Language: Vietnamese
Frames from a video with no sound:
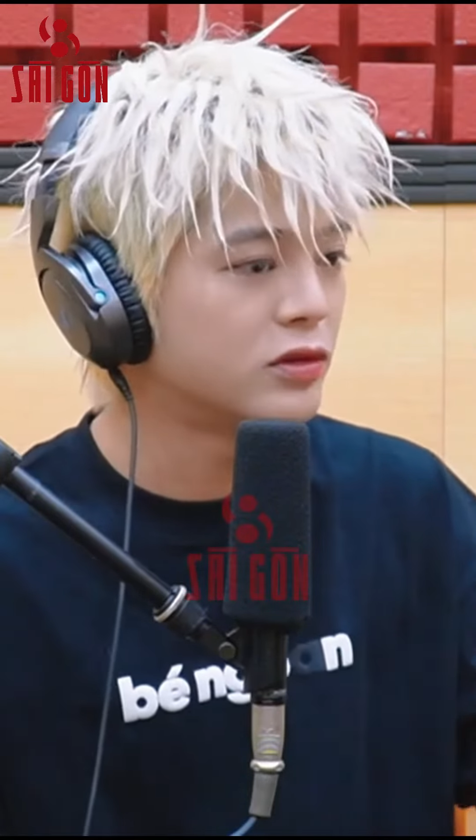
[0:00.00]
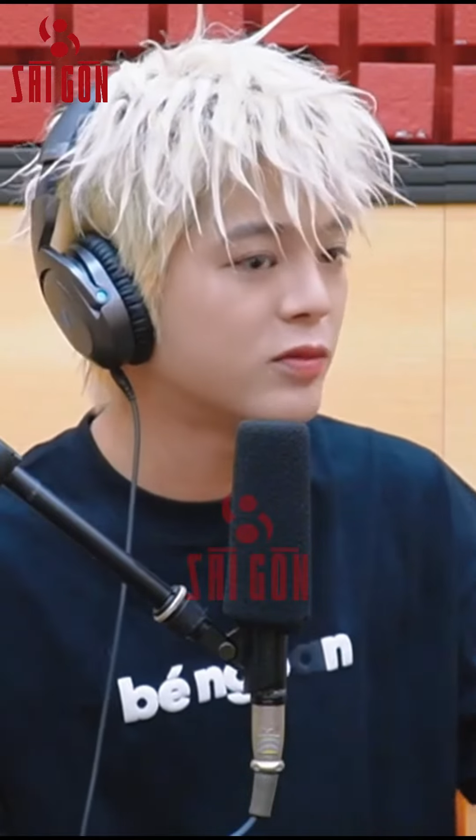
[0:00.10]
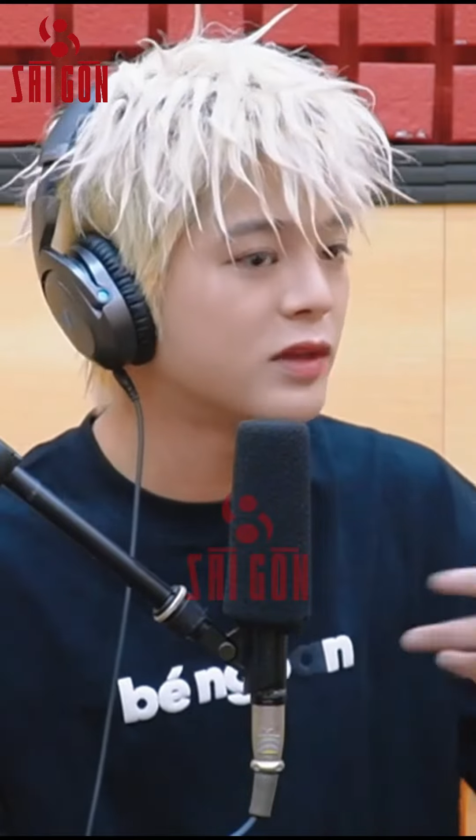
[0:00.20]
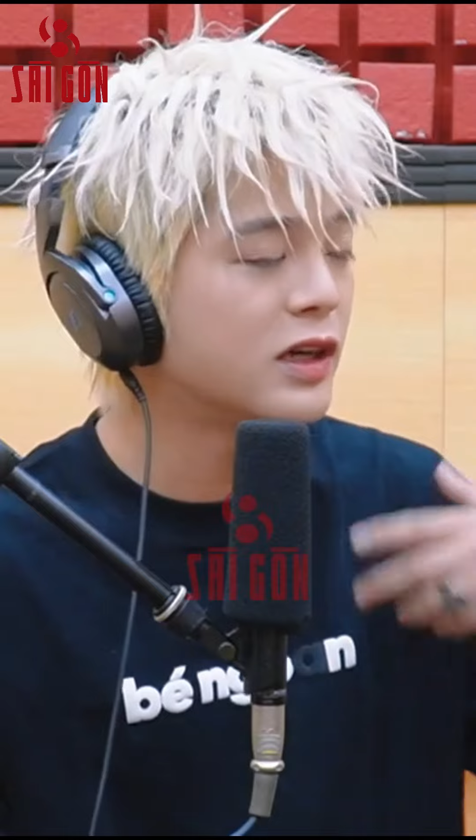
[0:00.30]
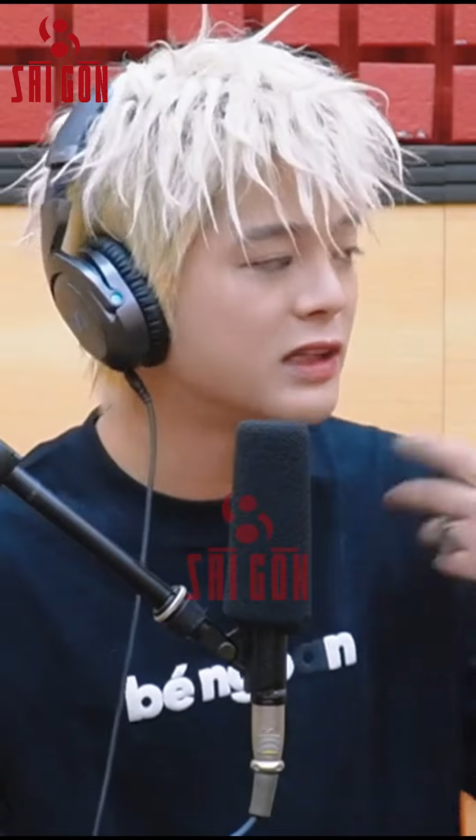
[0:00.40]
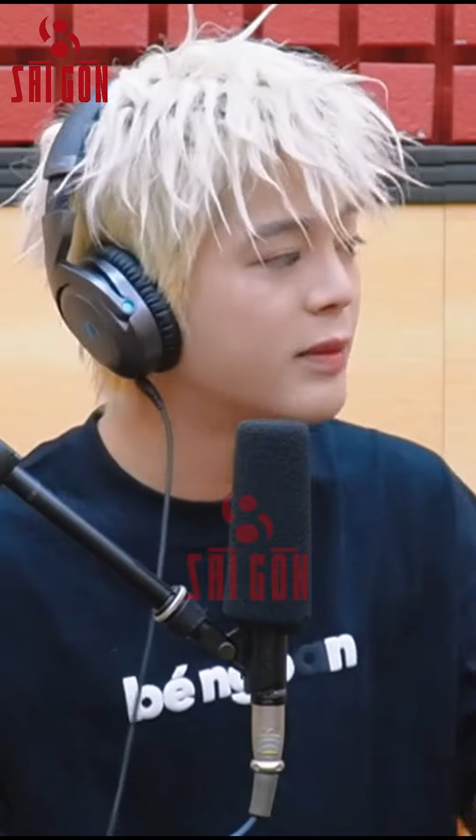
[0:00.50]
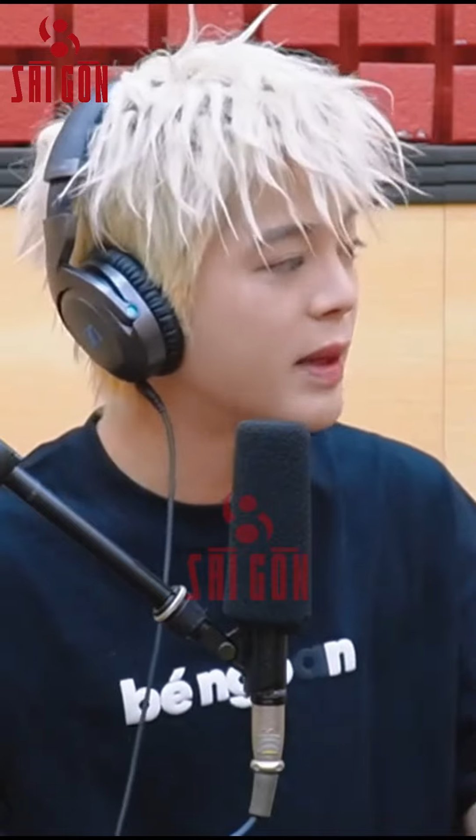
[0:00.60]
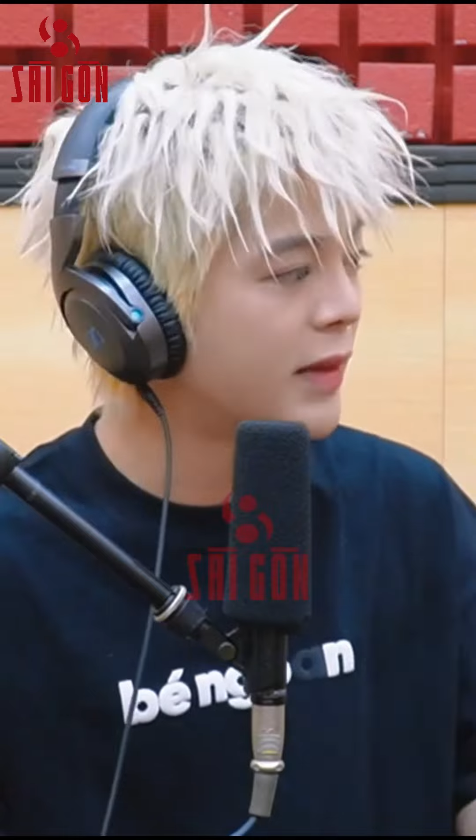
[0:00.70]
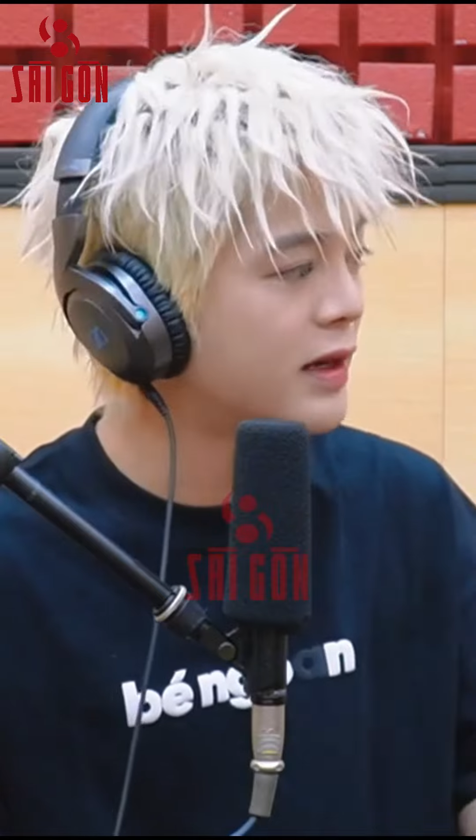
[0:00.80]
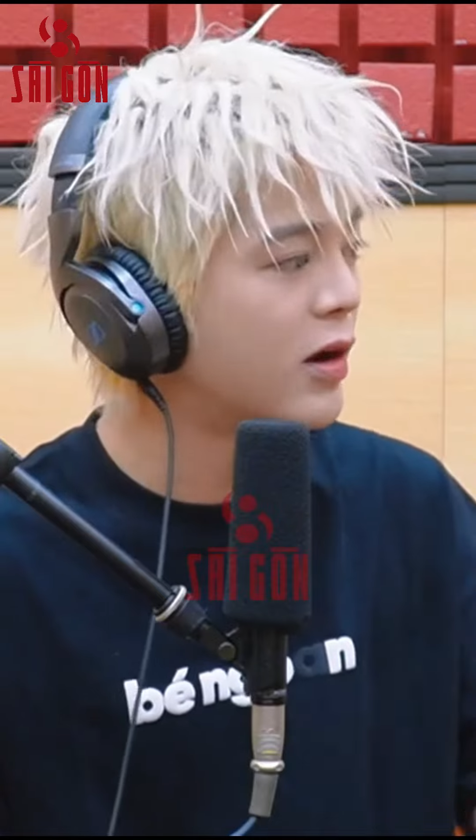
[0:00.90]
trong những người rất là
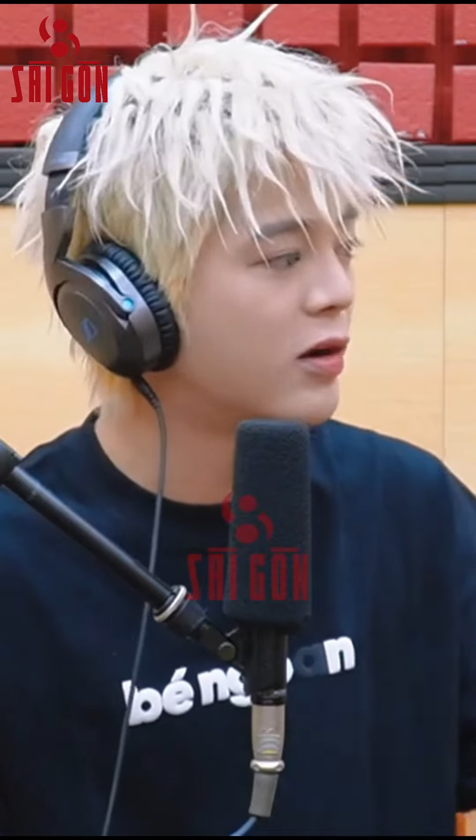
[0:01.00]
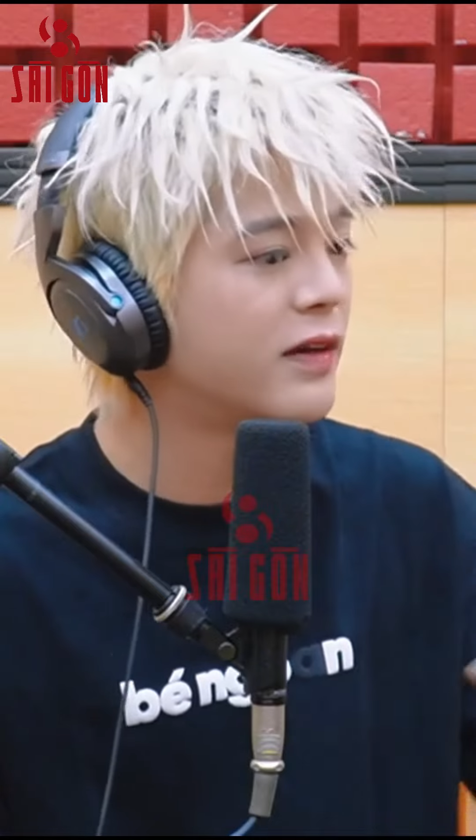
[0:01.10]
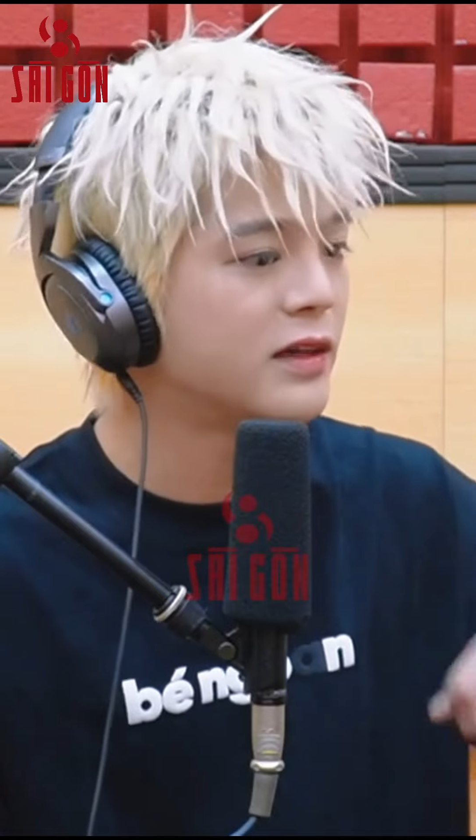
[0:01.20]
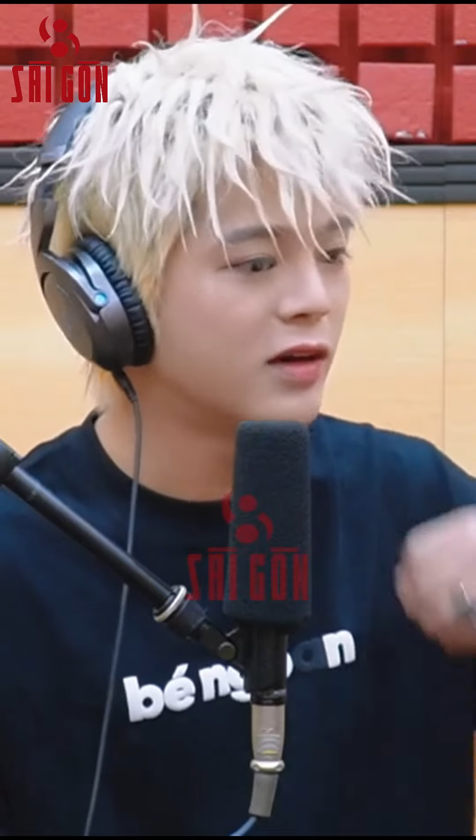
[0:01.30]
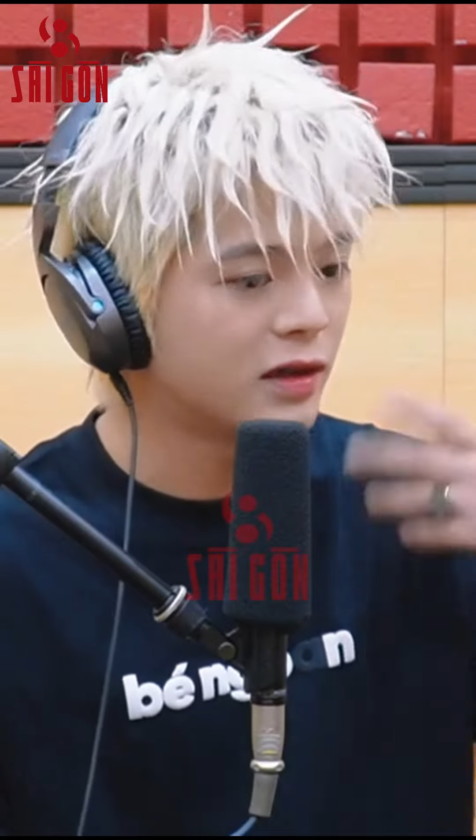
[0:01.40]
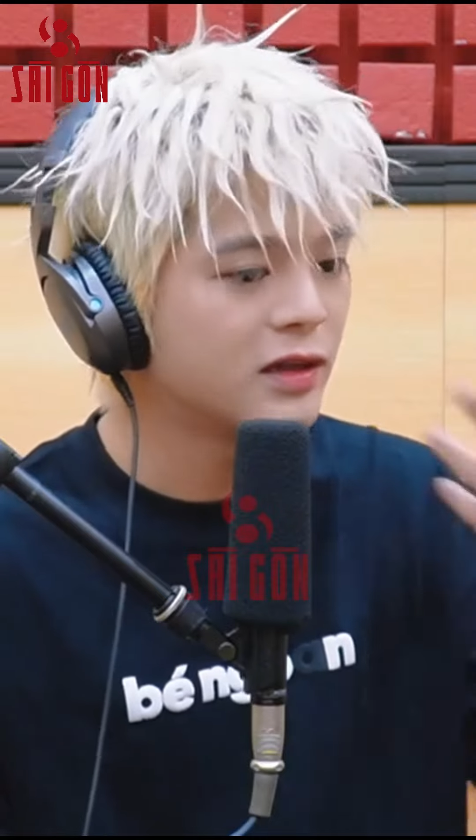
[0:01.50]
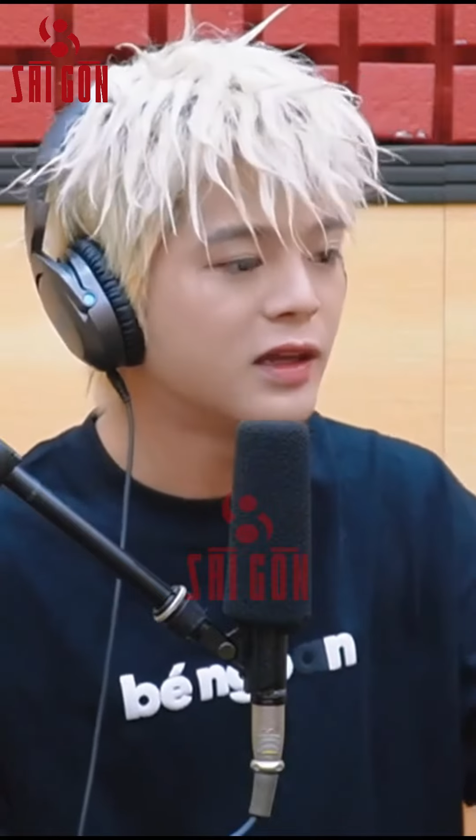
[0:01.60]
may mắn đó và được